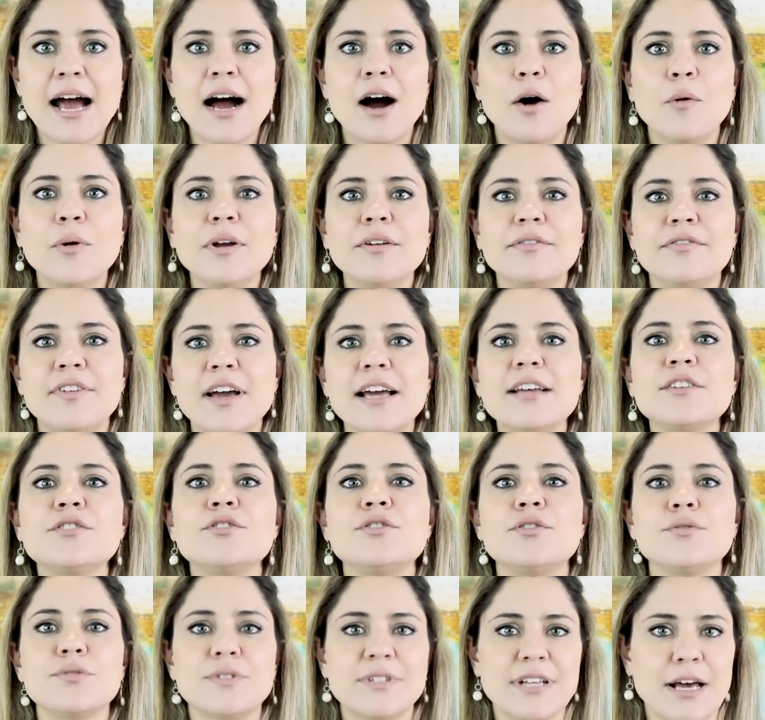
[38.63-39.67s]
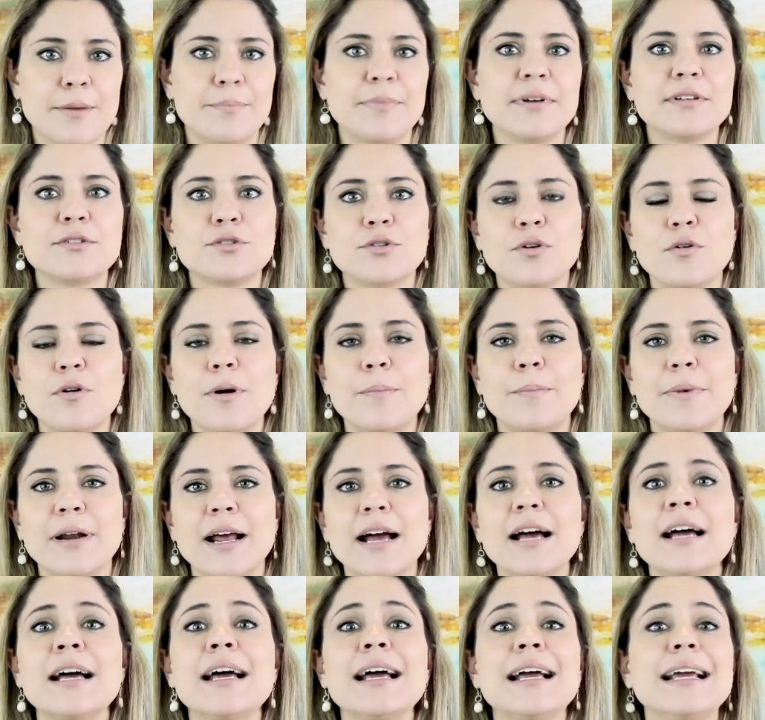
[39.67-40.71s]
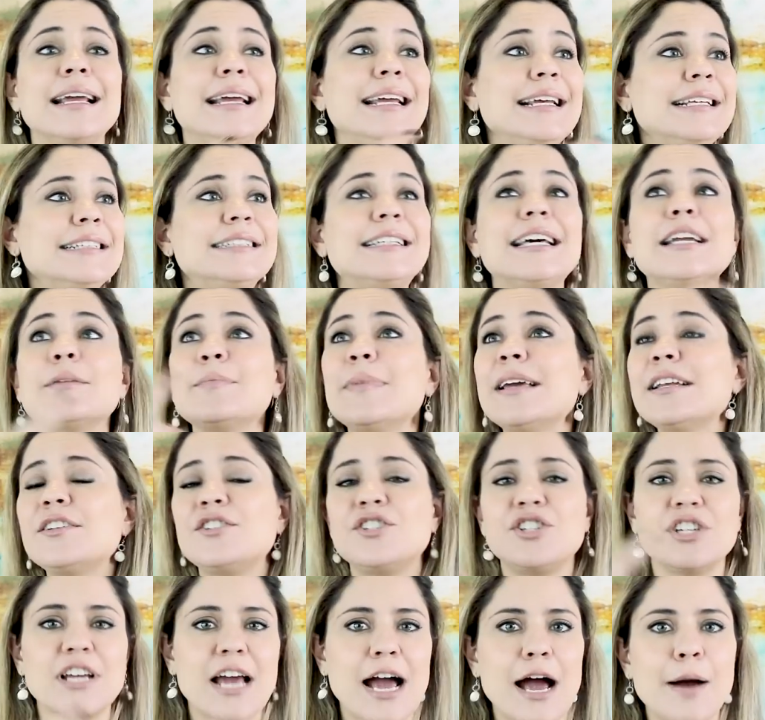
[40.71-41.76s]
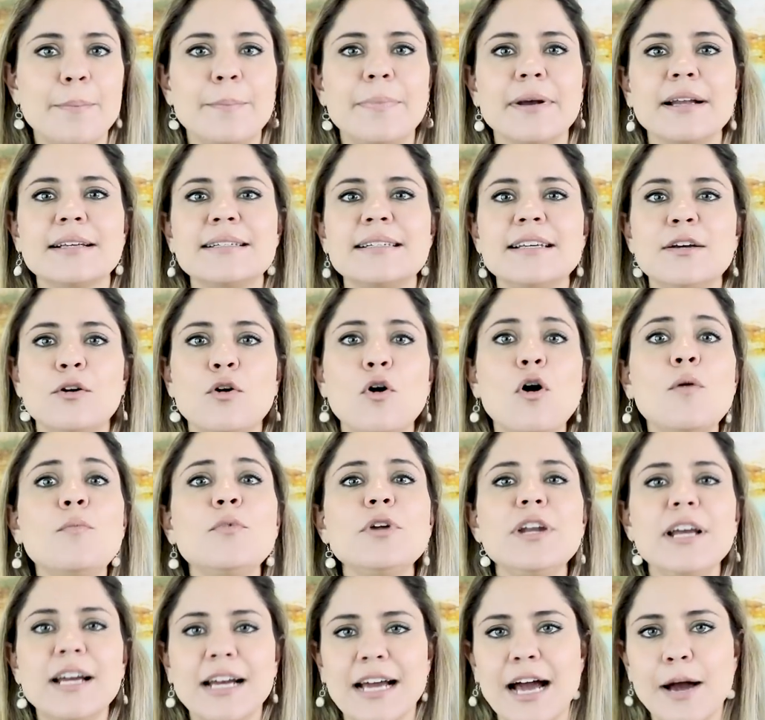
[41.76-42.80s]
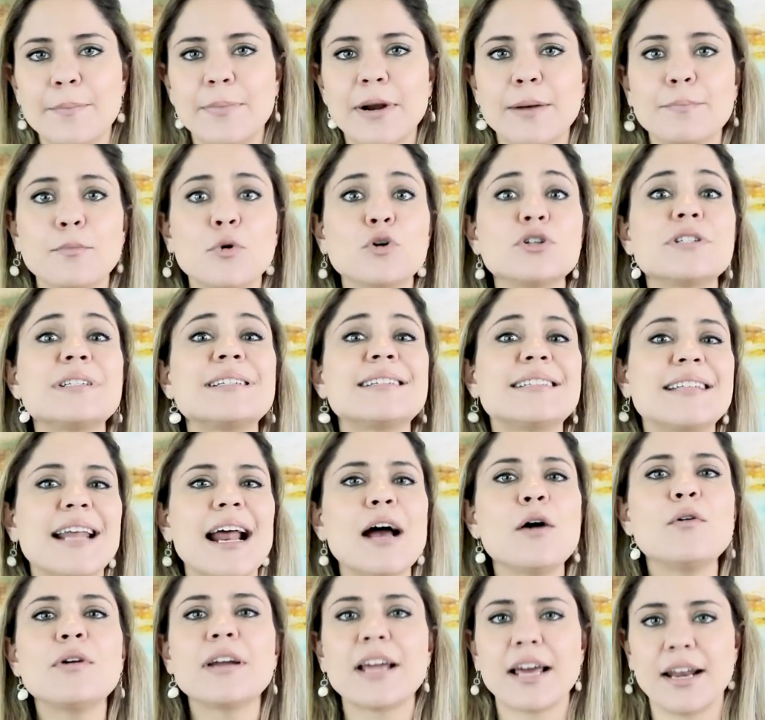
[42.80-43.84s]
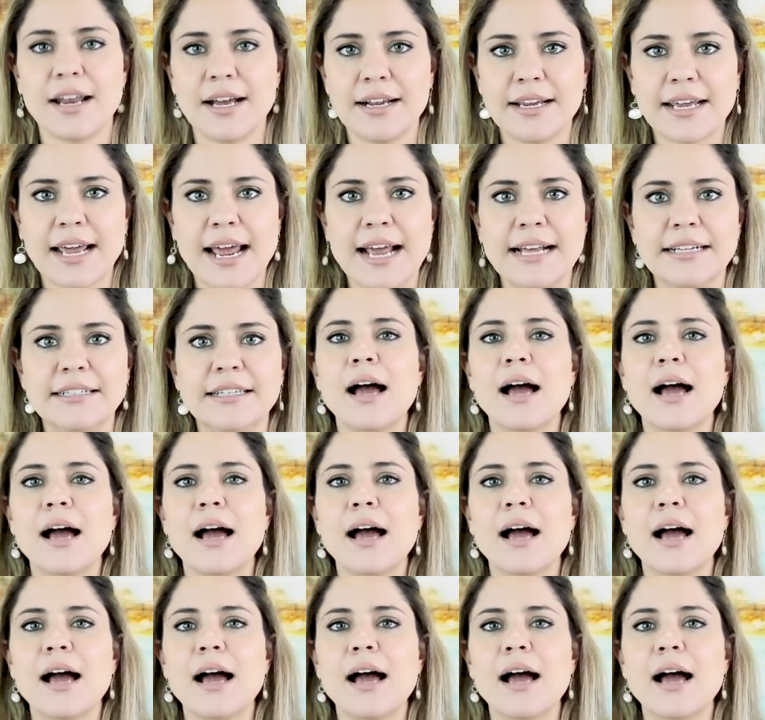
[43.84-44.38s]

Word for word: ao invés de usar a pessoa para intermediar, para se comunicar, para mostrar o que ela quer.